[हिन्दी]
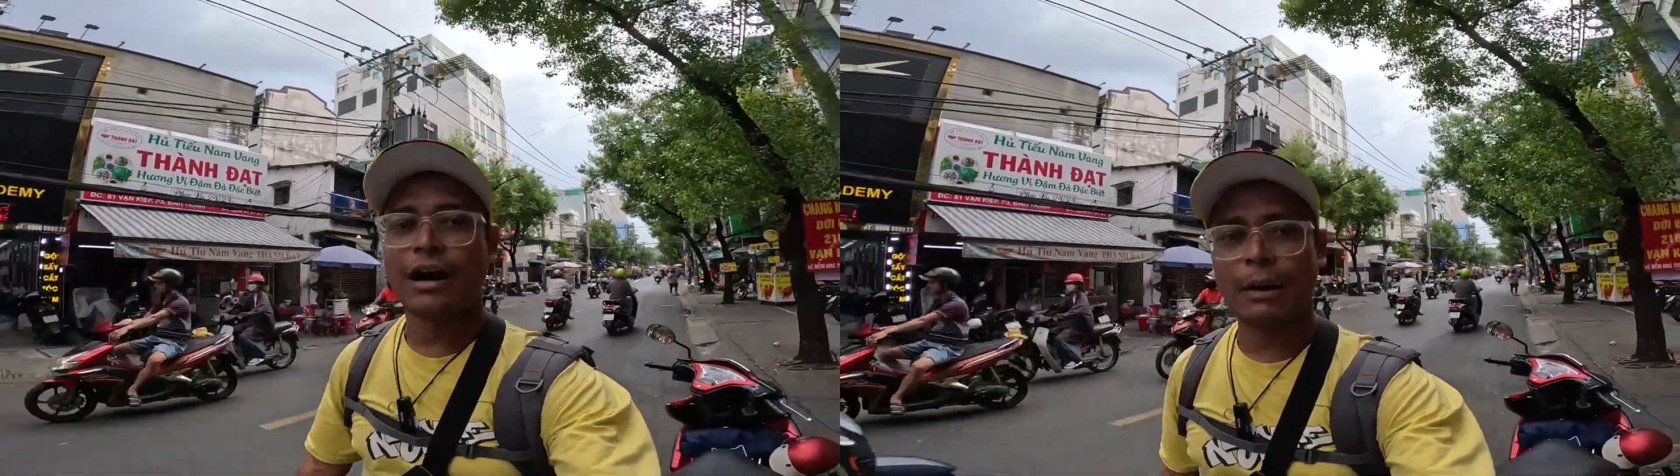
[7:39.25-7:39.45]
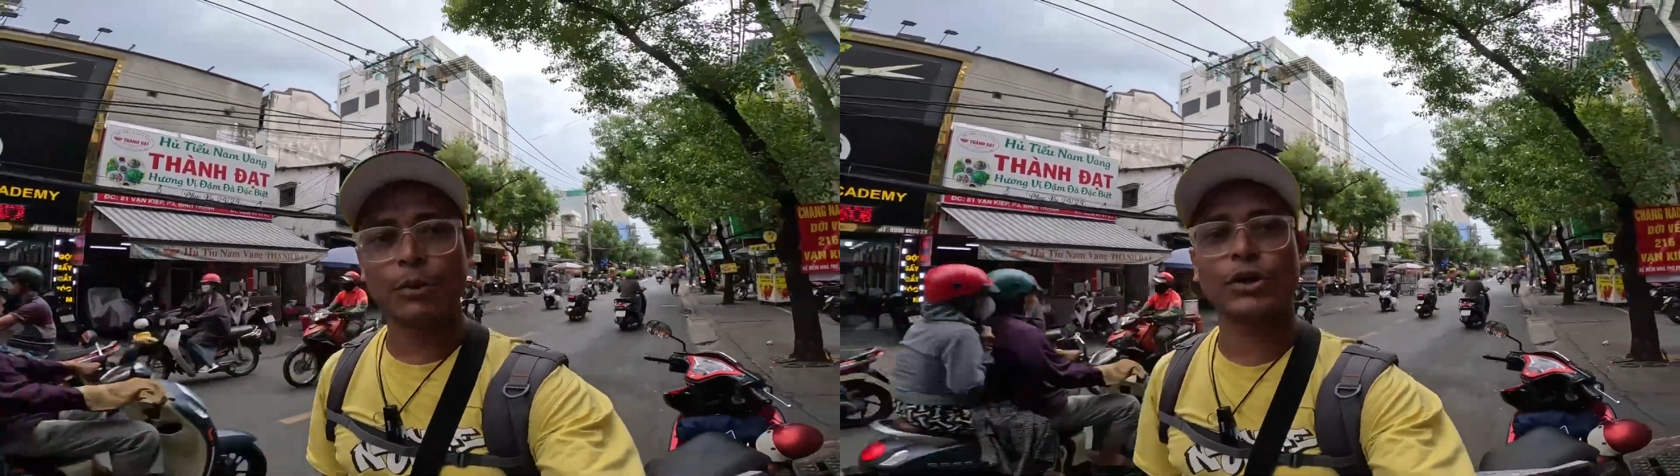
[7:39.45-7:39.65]

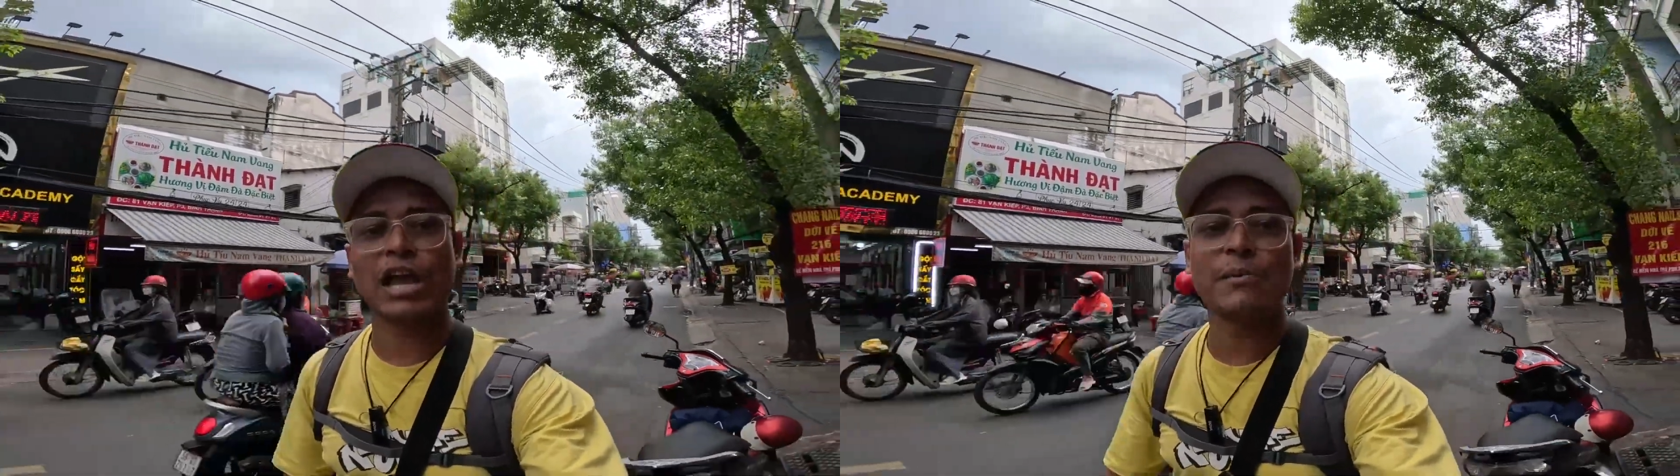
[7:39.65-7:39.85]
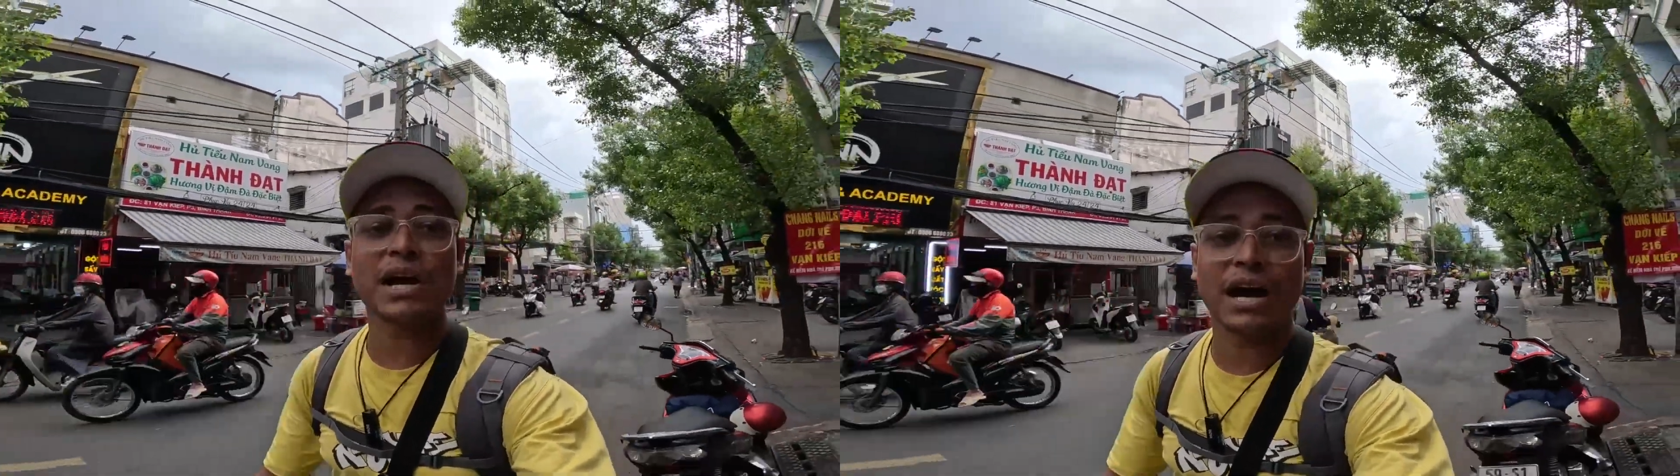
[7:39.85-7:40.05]
हम लोग
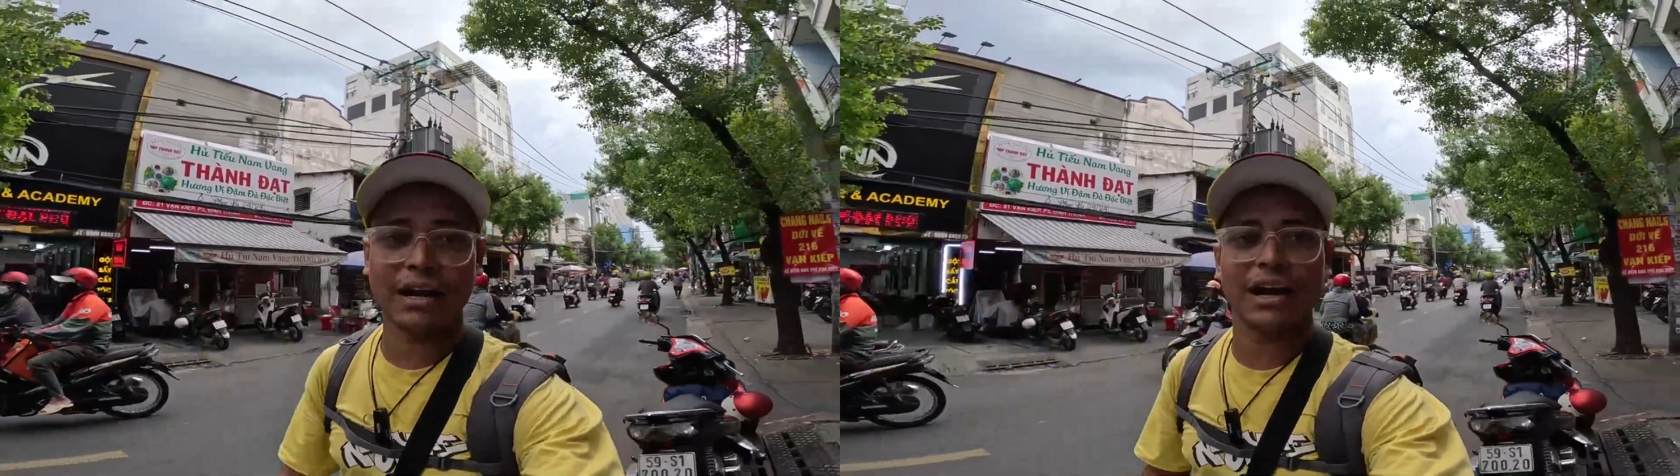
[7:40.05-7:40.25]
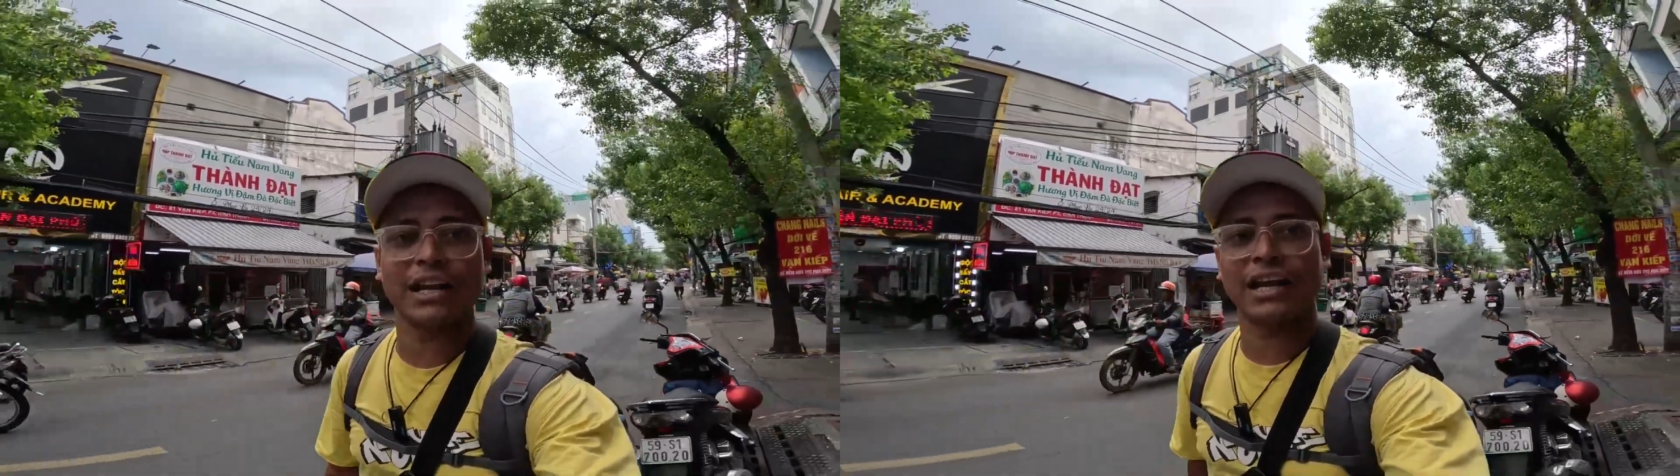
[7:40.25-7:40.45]
यहीं पर
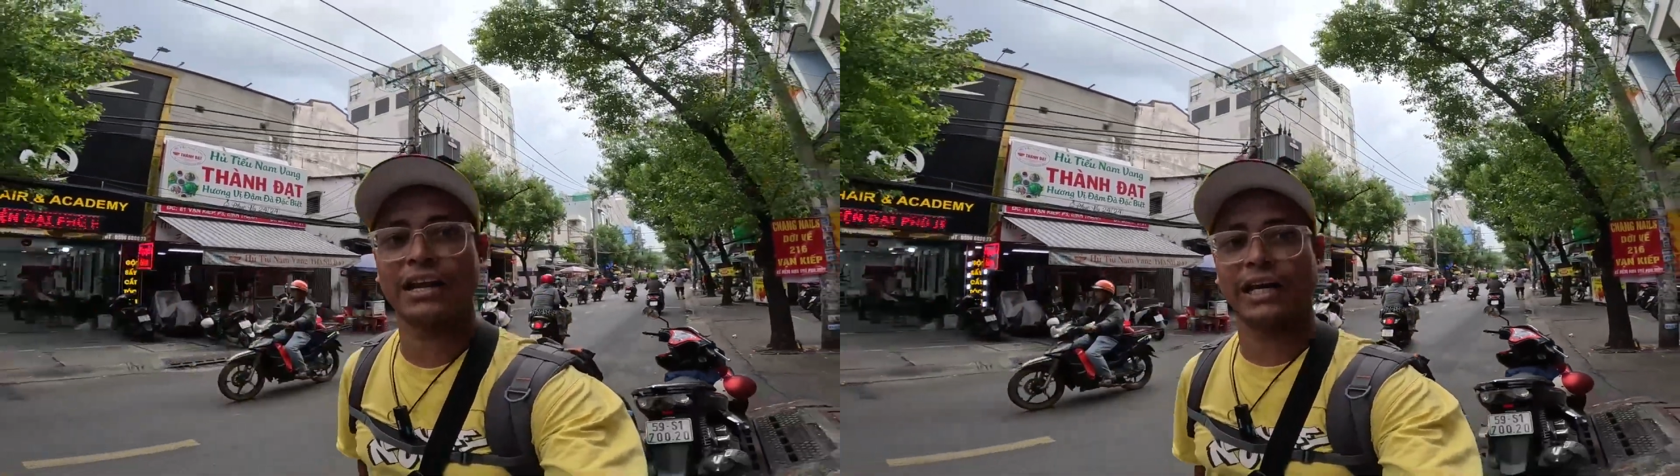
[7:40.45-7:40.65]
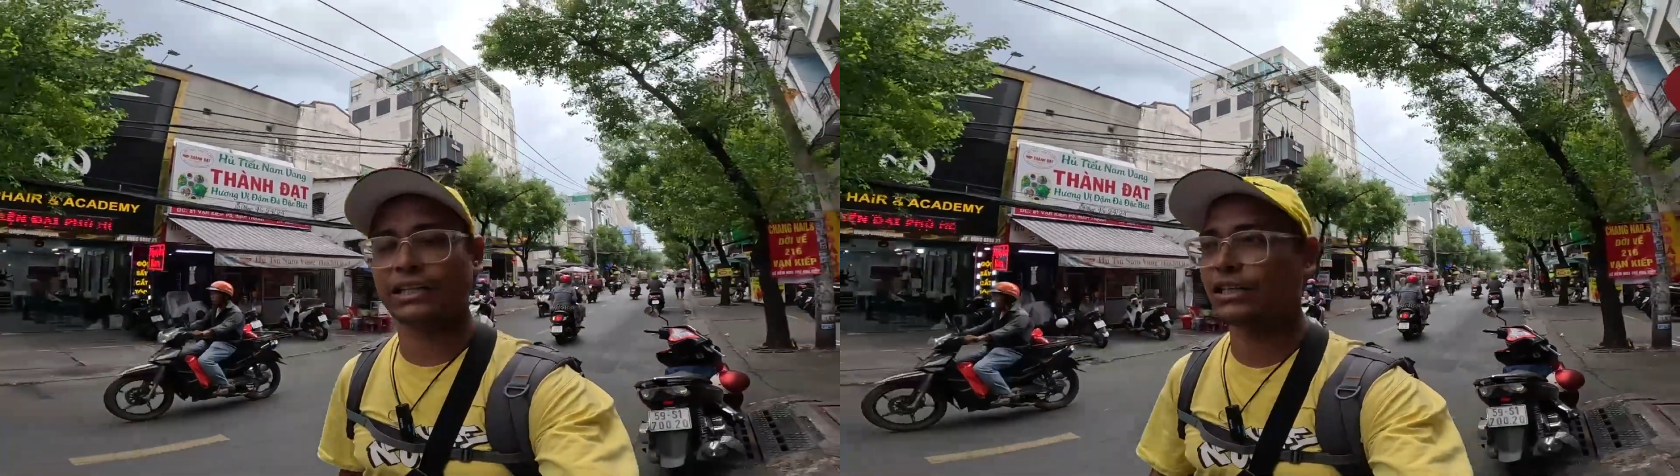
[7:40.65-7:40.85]
खाना खाने के
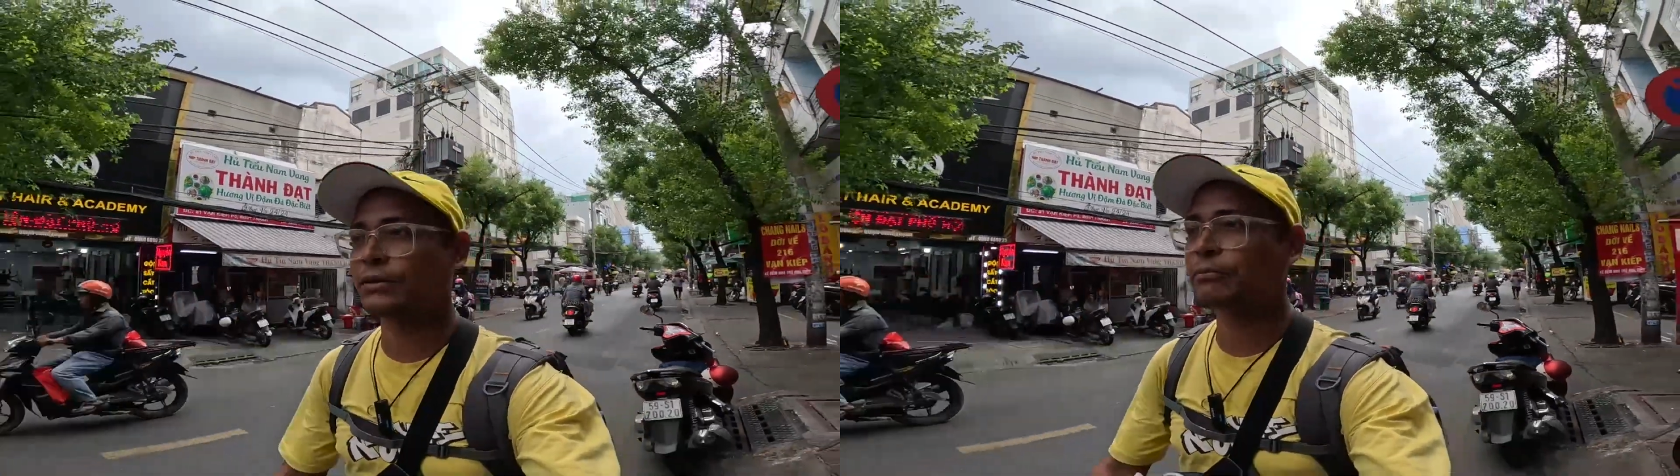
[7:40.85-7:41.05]
लिए आए थे